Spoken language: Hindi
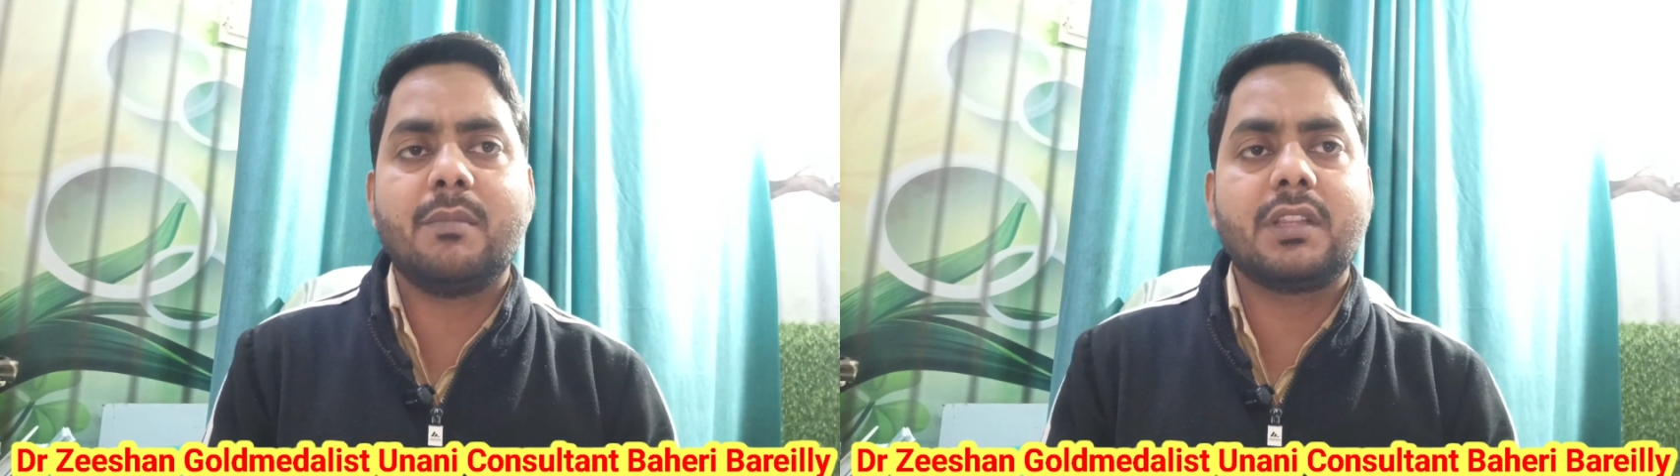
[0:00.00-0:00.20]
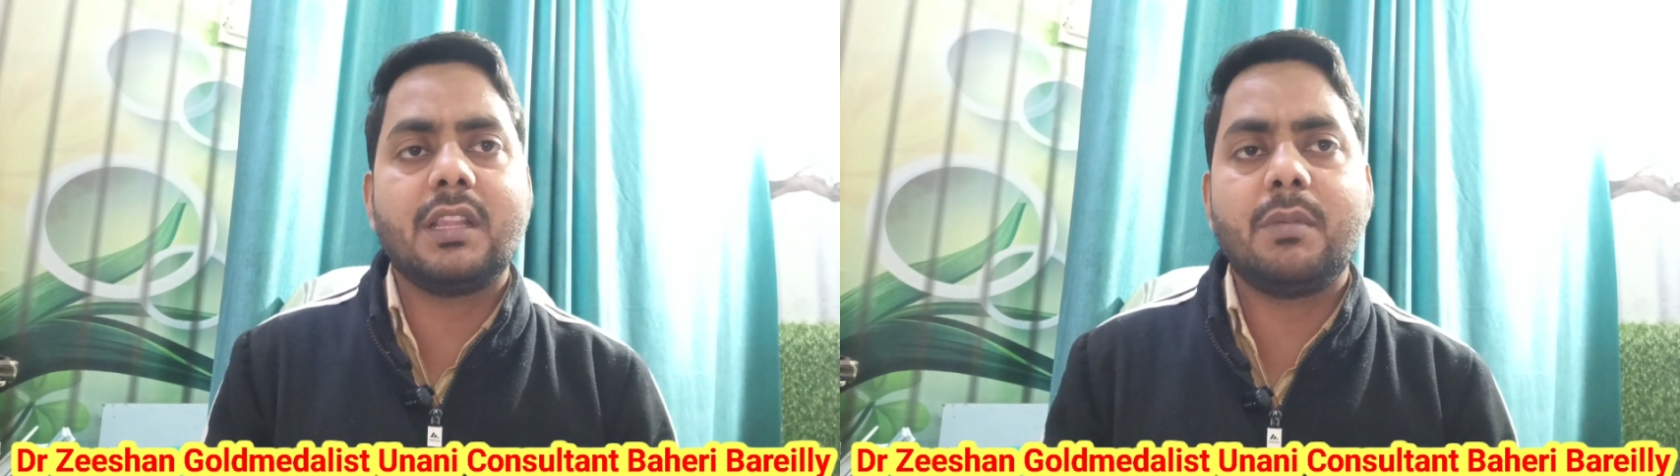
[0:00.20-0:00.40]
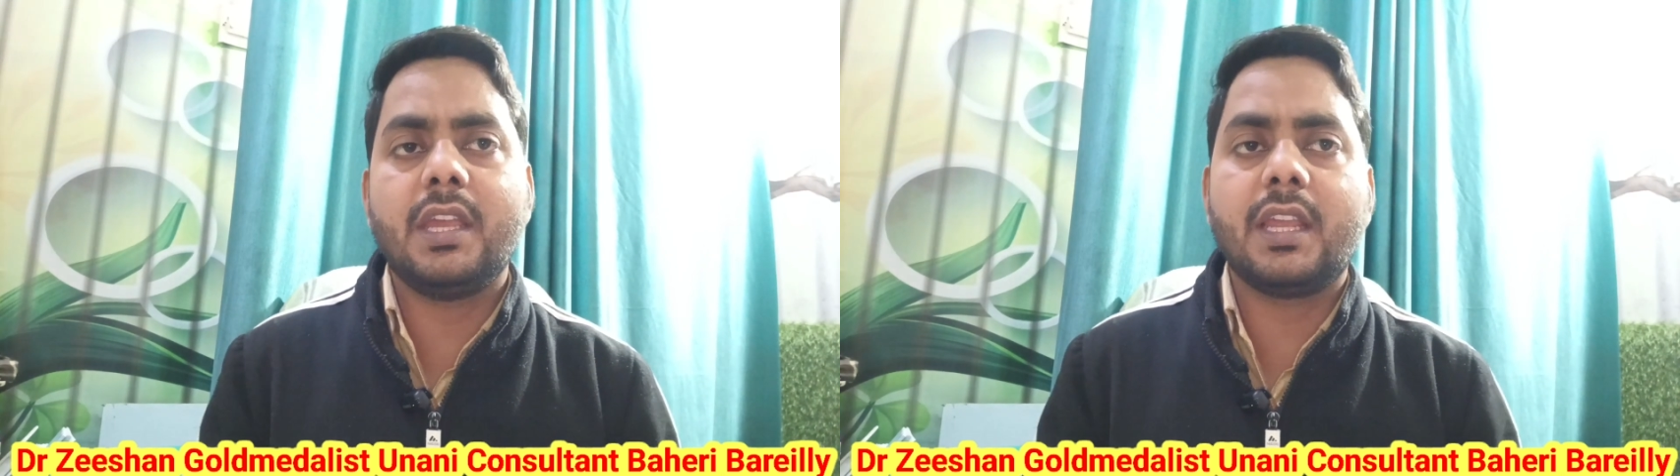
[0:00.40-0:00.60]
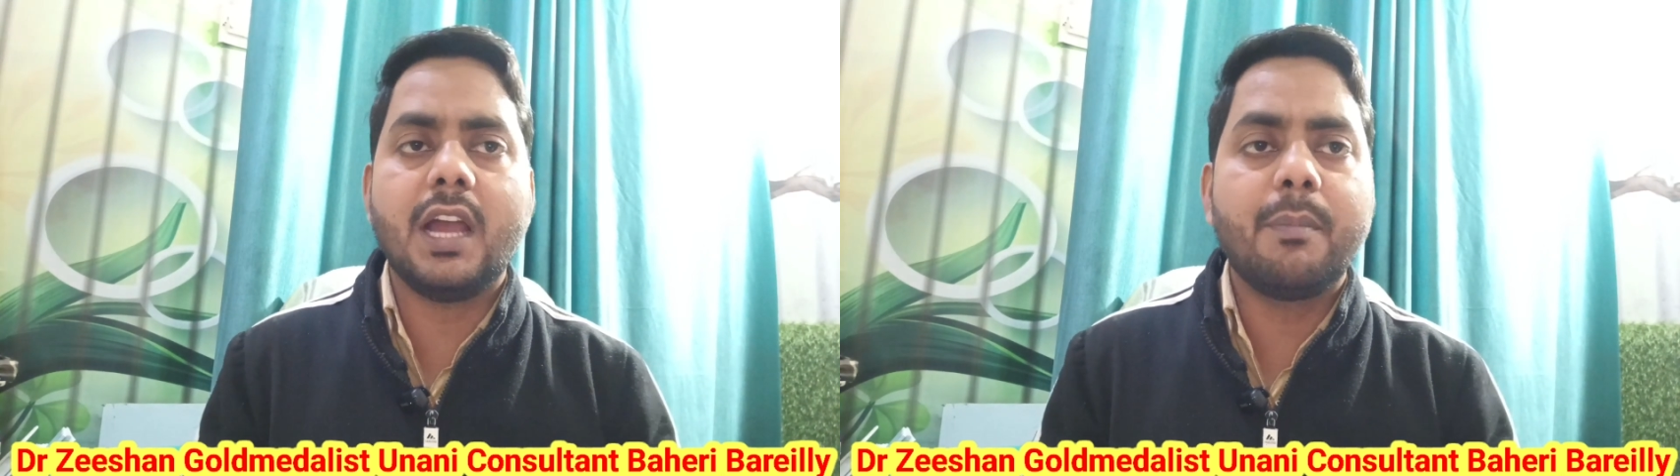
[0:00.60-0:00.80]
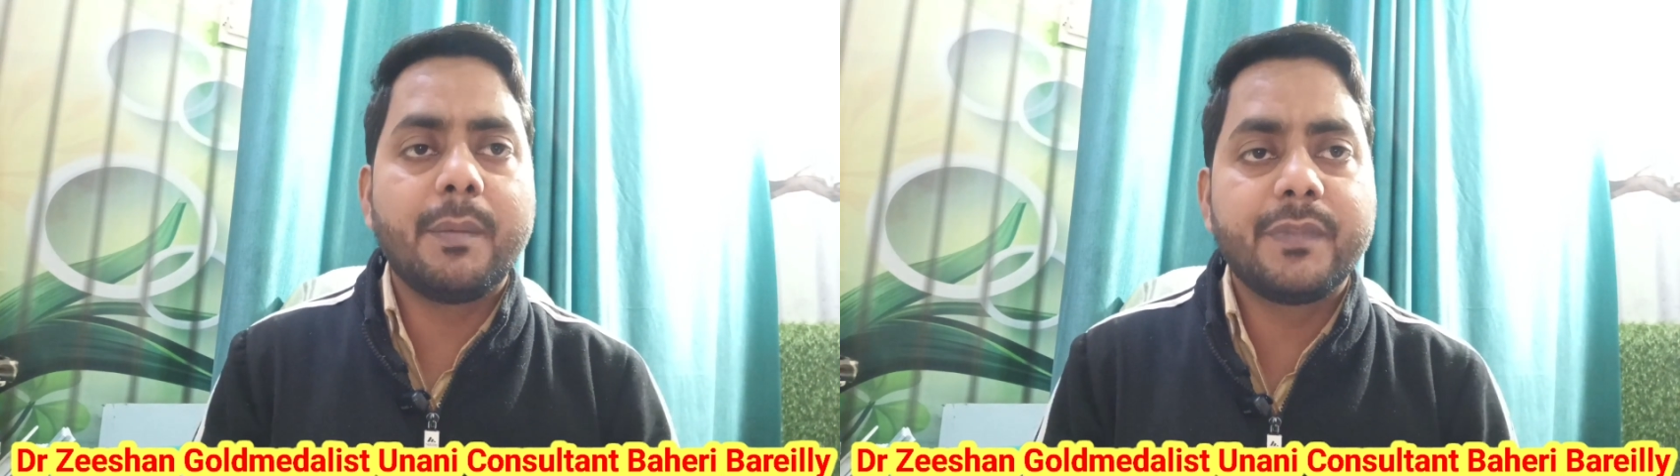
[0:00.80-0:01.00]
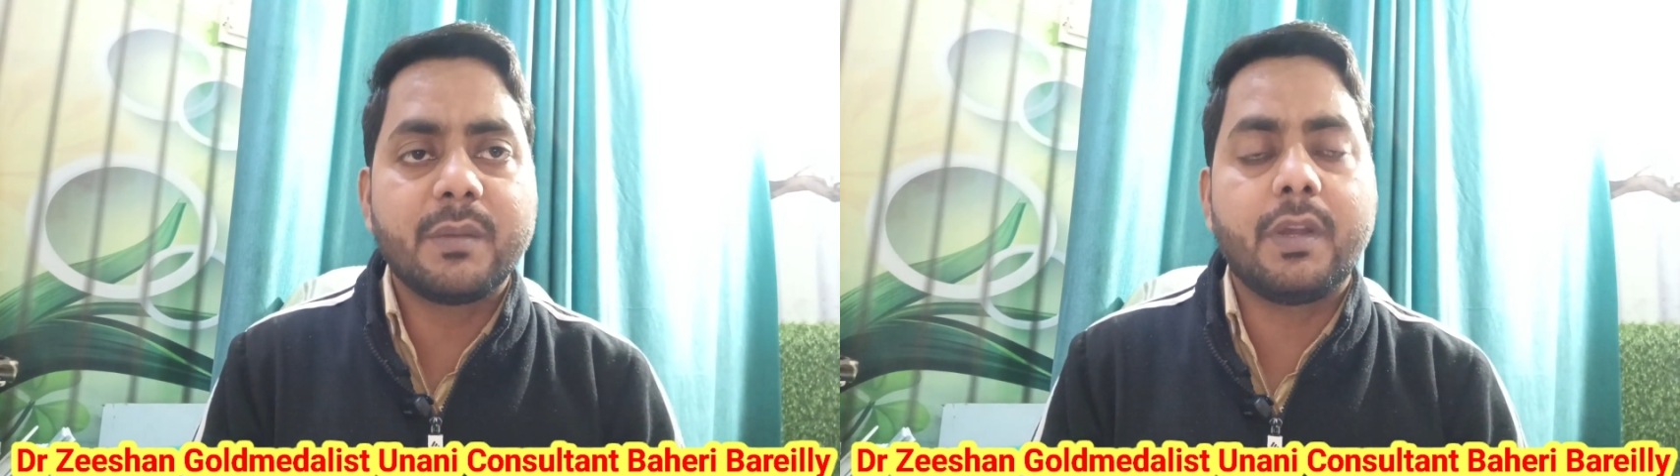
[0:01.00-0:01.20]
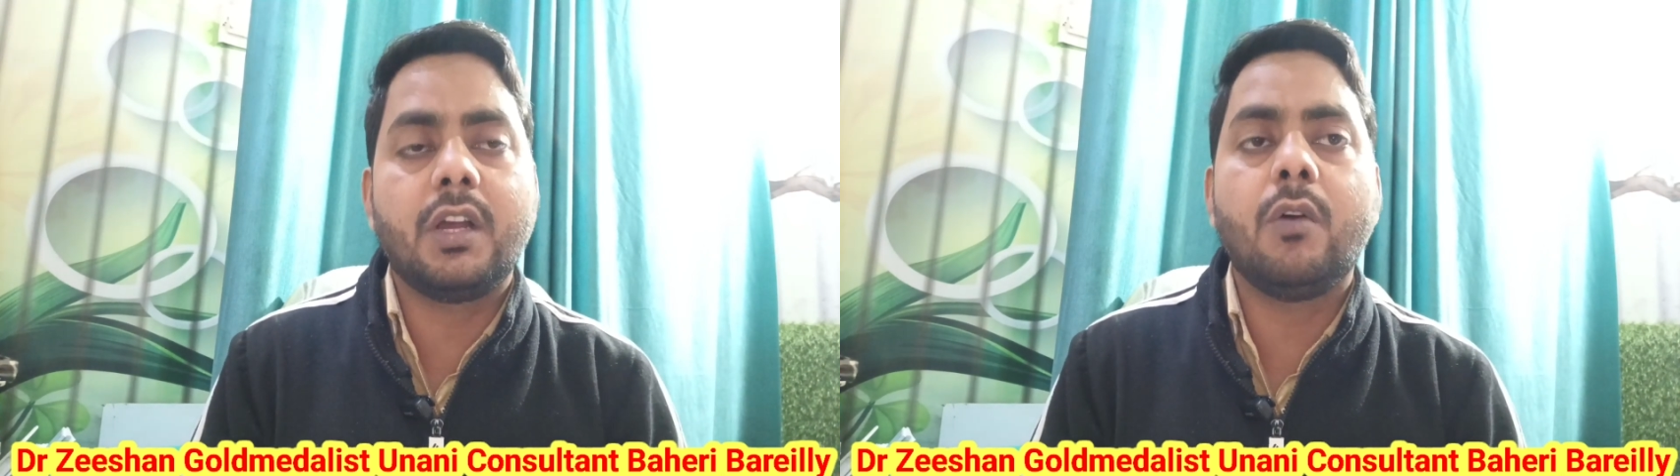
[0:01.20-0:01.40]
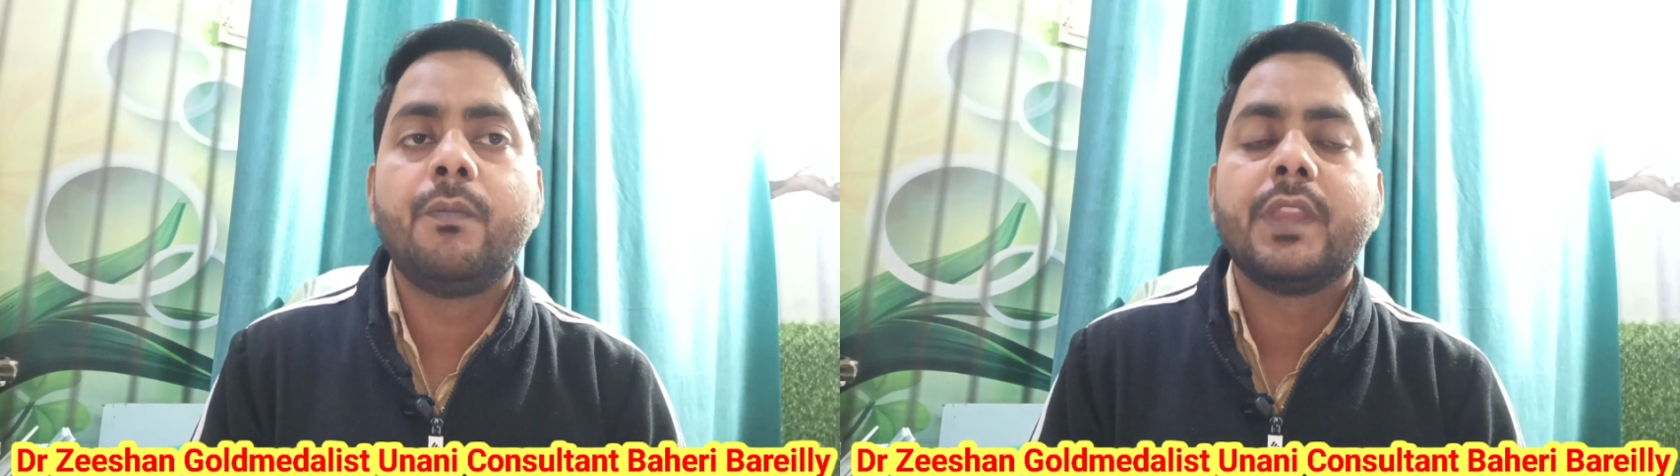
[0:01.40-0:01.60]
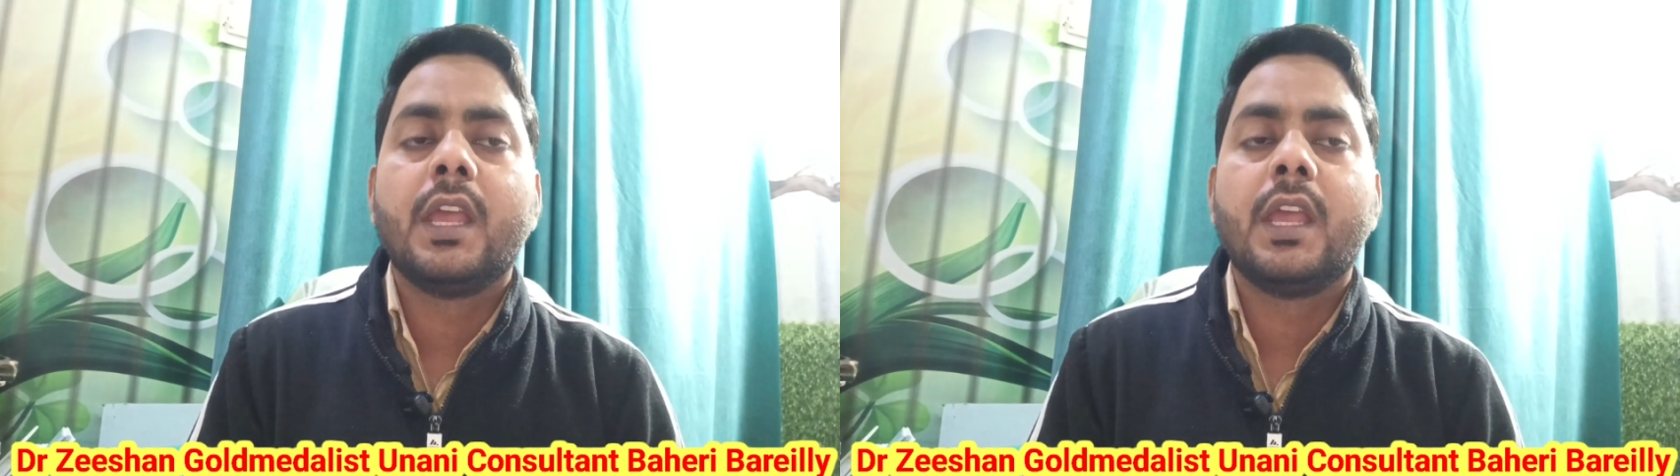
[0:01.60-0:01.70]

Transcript: मतलब ये है कि आप हमसे मंगाओ